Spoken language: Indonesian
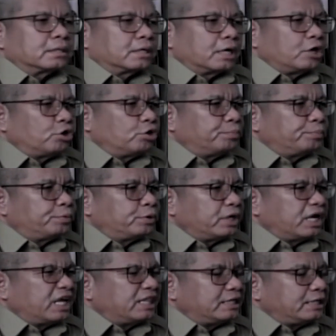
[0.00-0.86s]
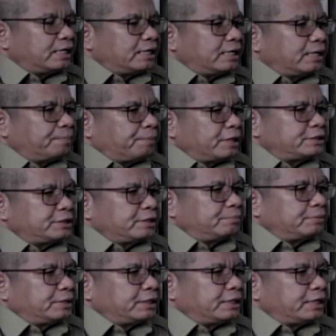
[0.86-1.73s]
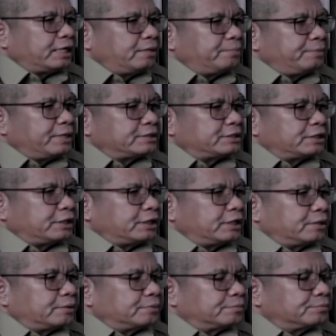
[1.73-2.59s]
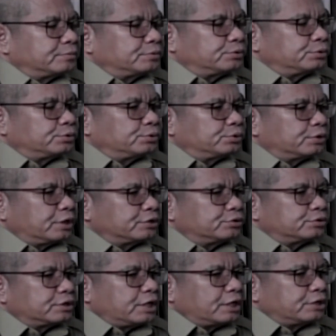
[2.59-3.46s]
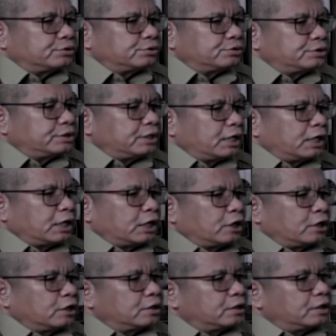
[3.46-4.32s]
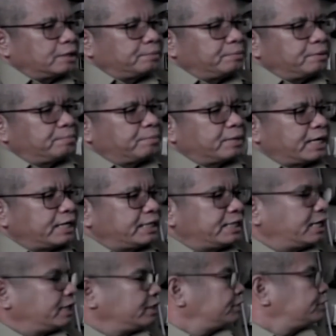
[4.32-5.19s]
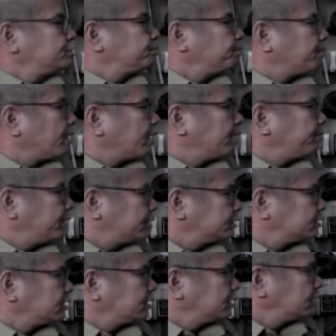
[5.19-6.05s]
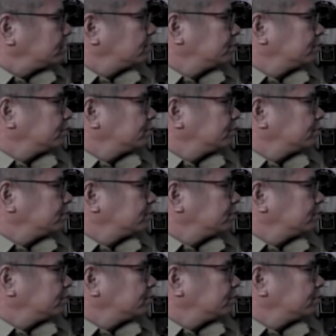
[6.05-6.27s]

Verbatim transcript: Kalaupun nanti ada pasien meninggal biasanya untuk kasus-kasus yang lebih berat dari ISPA biasanya.